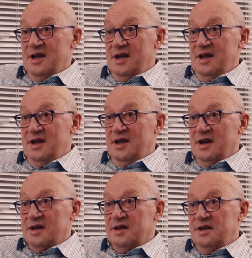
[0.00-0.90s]
et
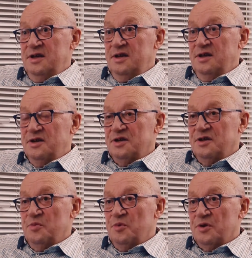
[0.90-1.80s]
à qui j'ai
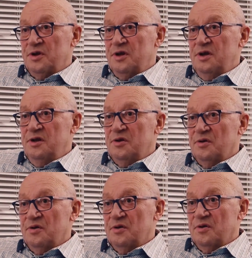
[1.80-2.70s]
demandé
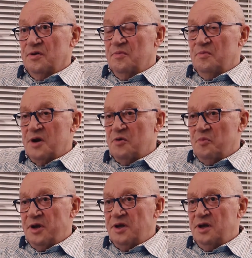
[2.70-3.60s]
de
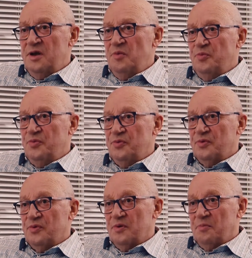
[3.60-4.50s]
m'accompagner
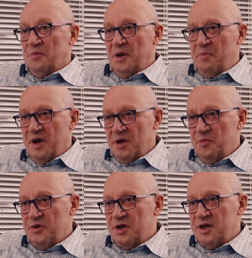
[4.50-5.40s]
pour préparer
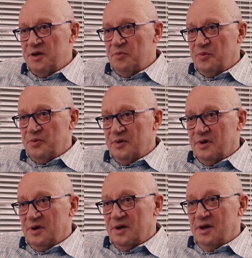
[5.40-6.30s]
mon équipe
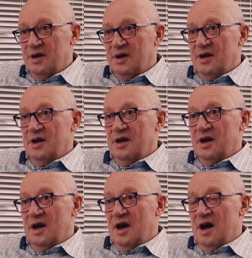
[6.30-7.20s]

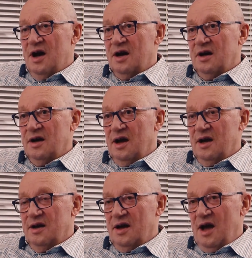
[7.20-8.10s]
à
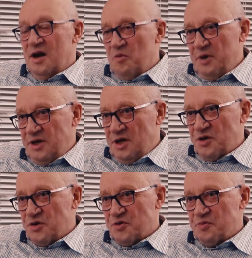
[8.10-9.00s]
accompagner le
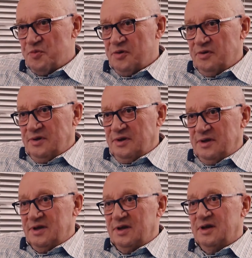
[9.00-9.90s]
changement
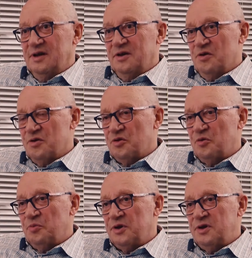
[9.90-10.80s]
dans
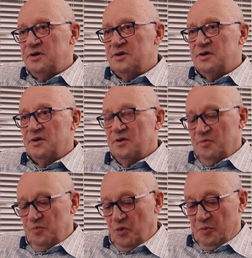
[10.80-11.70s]
l'entreprise
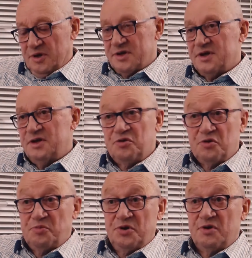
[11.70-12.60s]
pour passer du
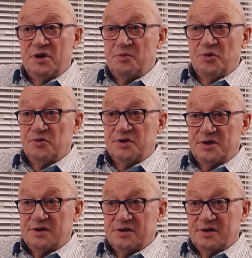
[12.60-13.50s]
copieur à la
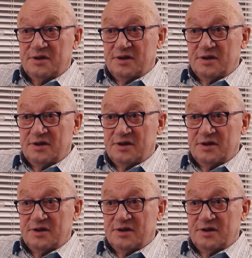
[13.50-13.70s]
bureautique.